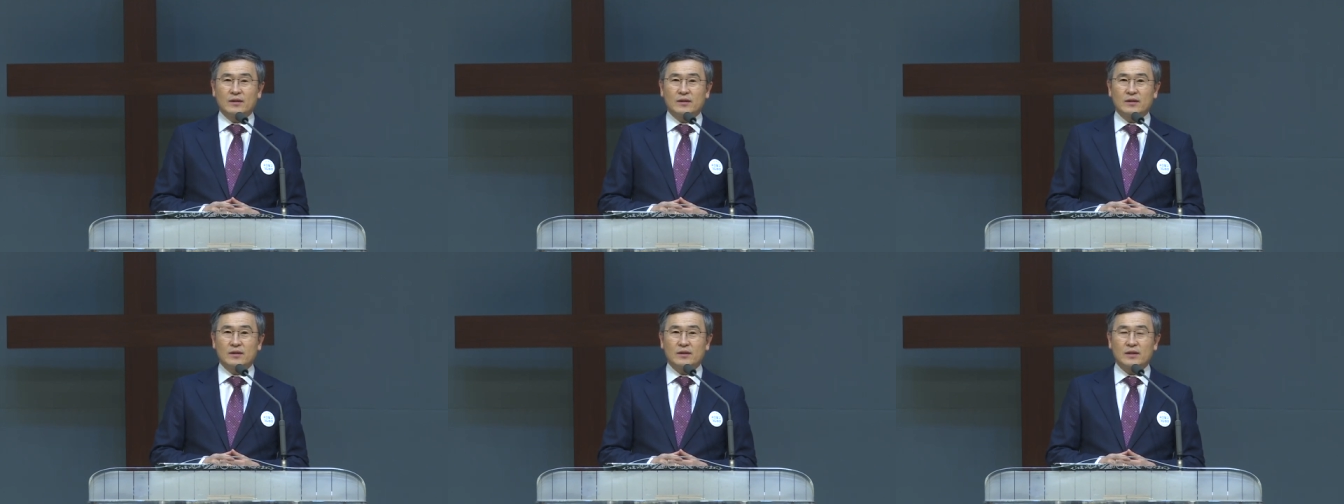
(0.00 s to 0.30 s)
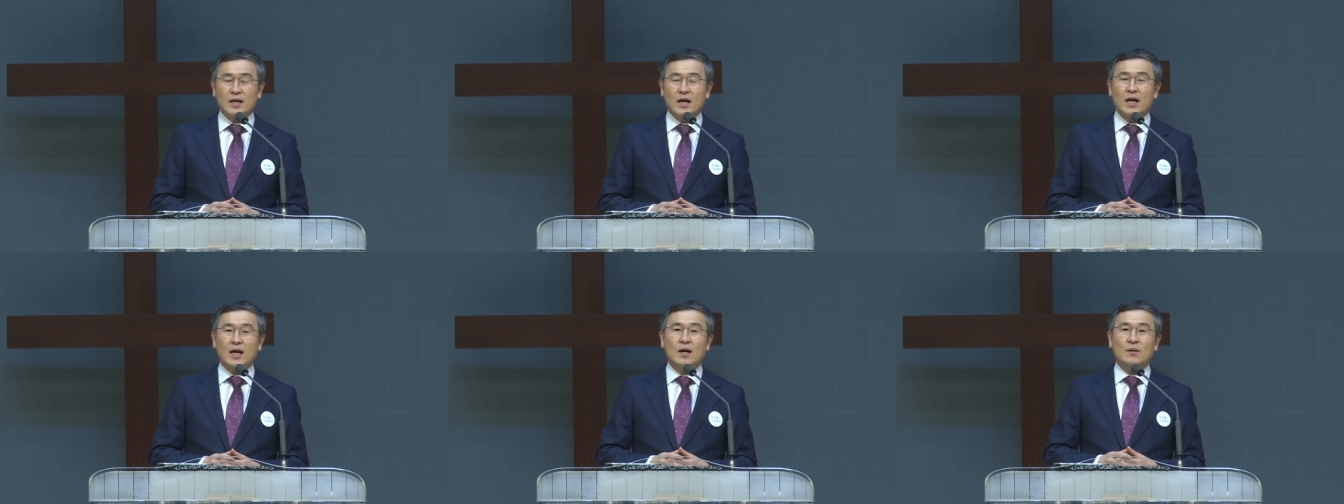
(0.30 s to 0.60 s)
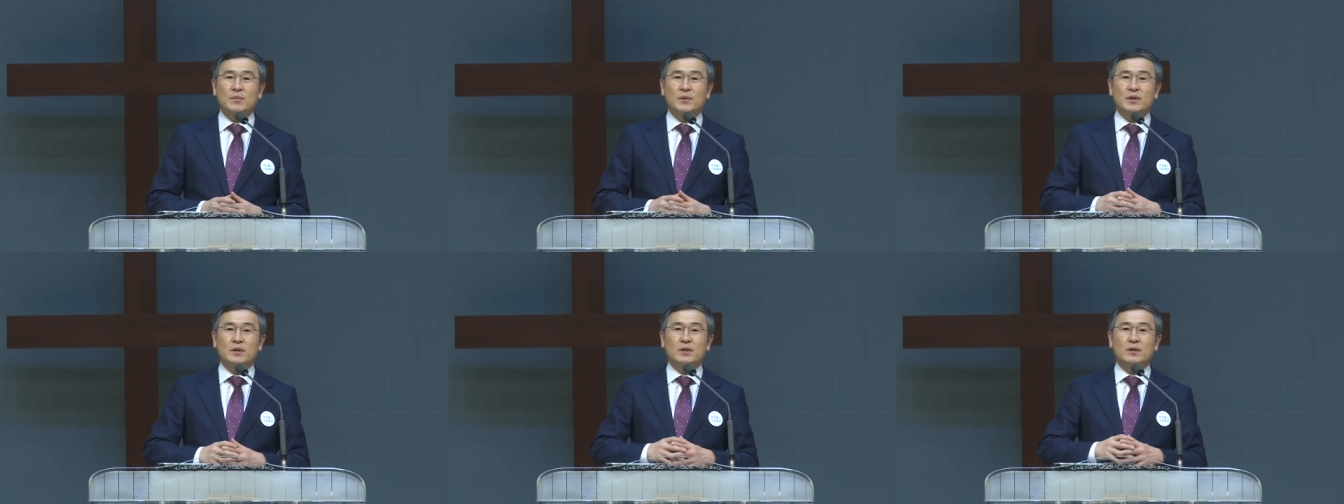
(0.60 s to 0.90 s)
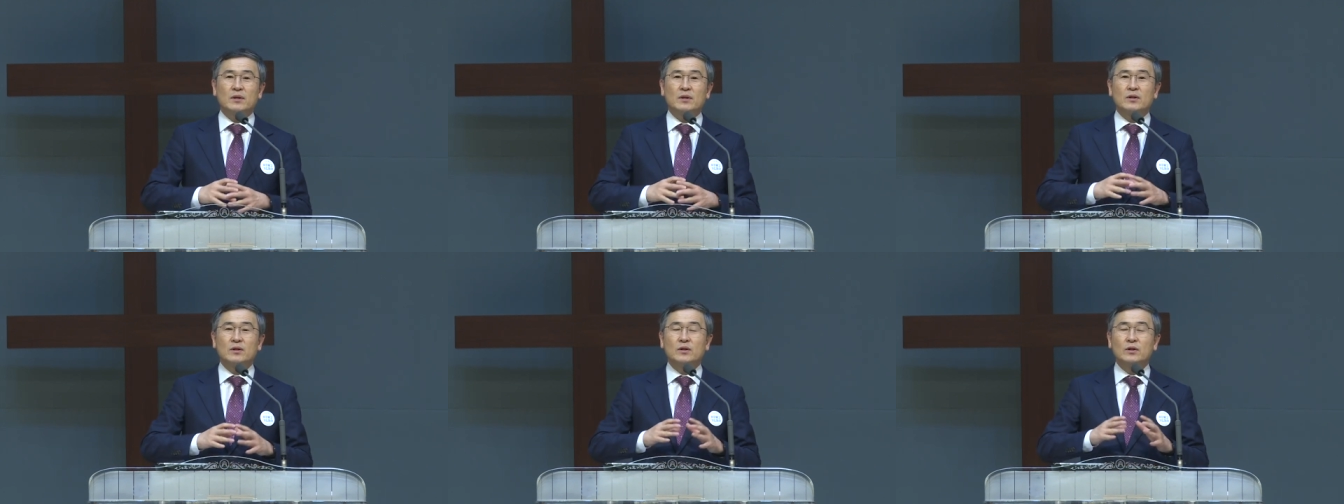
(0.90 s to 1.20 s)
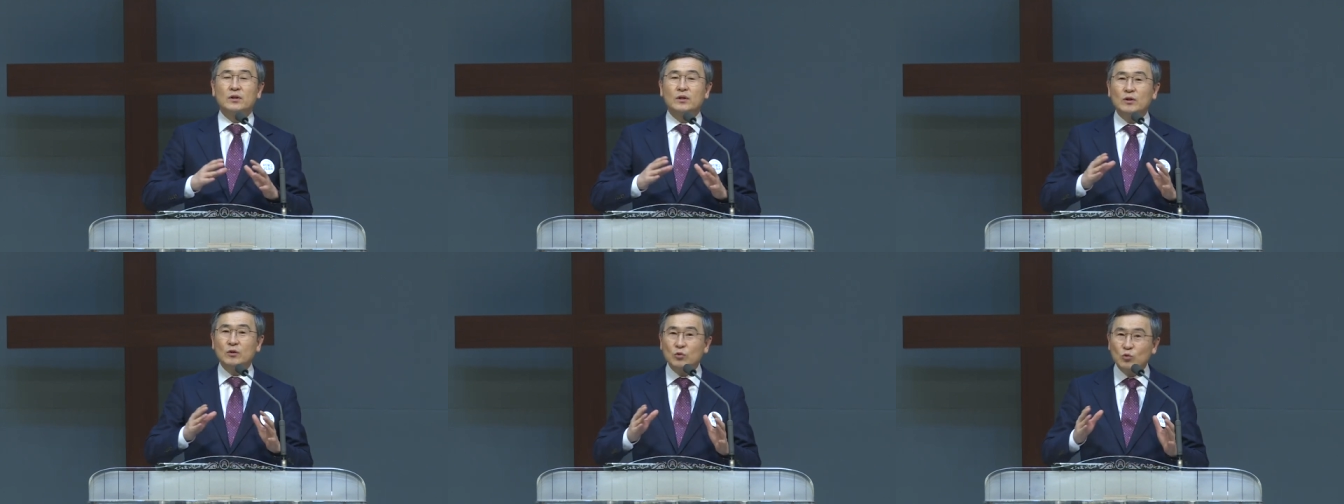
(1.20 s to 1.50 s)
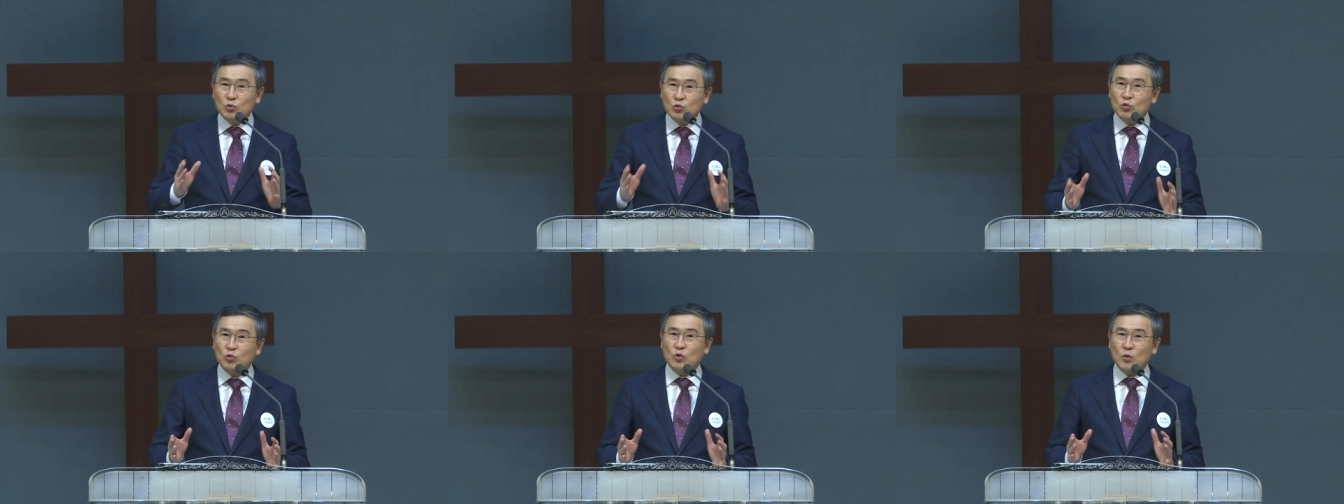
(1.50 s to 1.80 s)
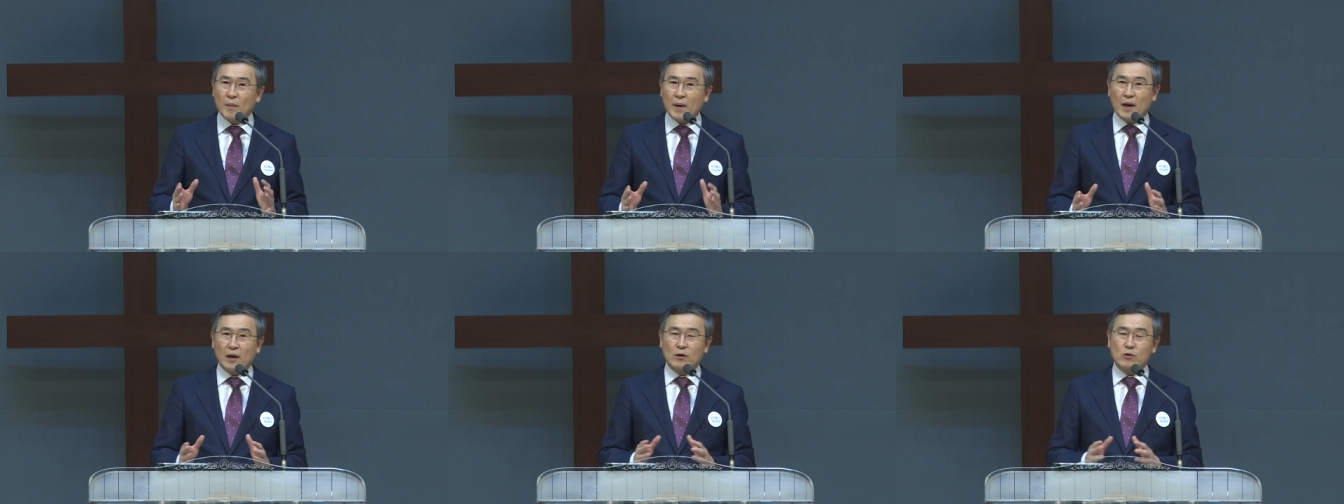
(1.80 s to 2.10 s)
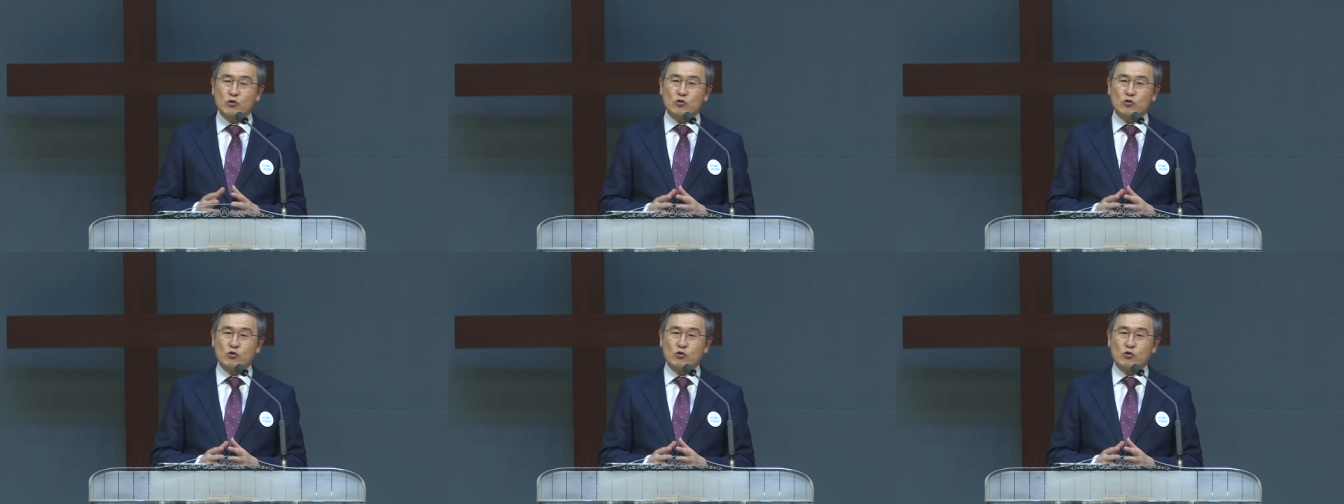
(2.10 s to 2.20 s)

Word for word: 사람이 그 누구도 막을